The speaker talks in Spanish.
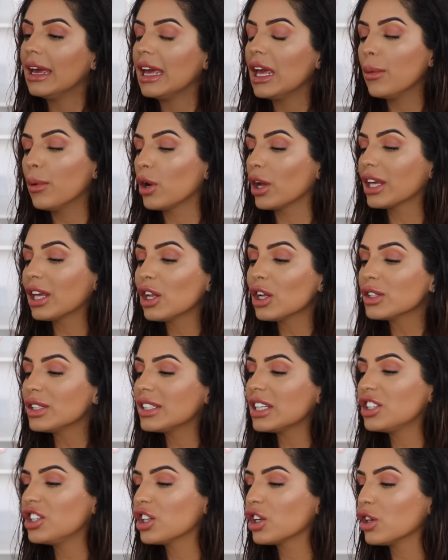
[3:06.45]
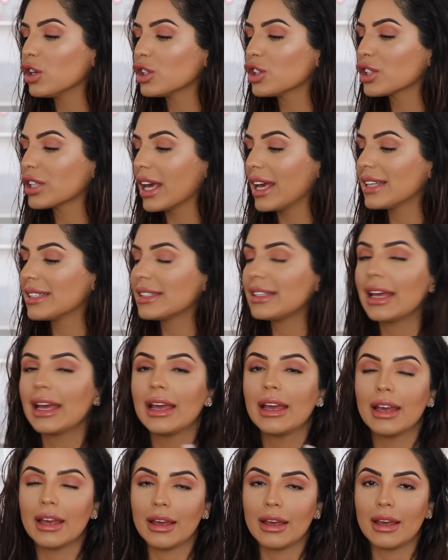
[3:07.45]
Y bueno, aquí nos dice chicos que
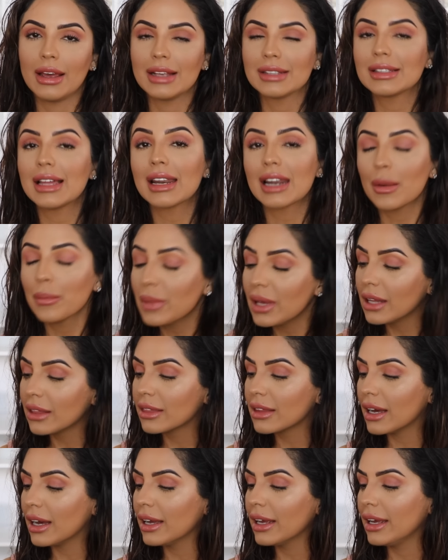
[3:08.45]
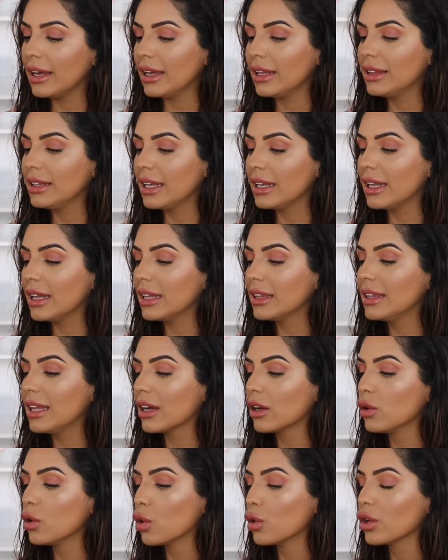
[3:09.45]
este, eh, esta herramienta tiene
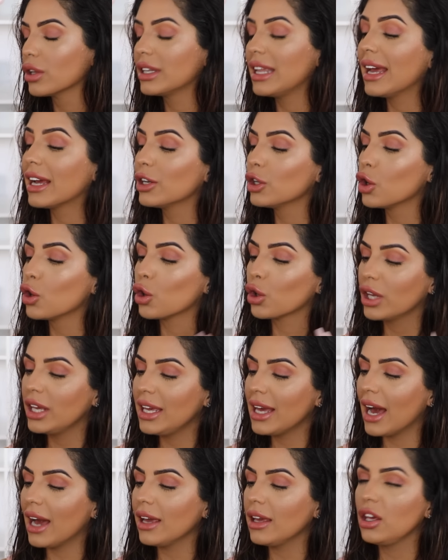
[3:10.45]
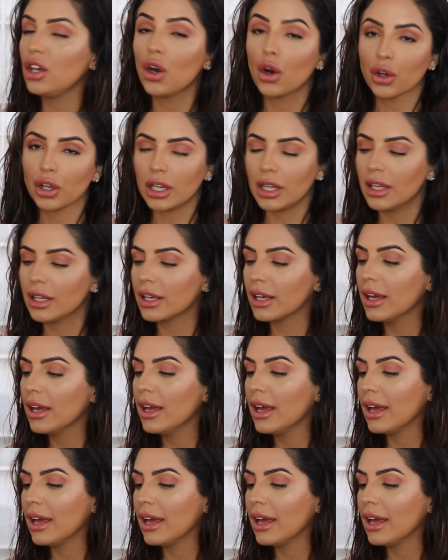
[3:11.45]
tecnología Ionic,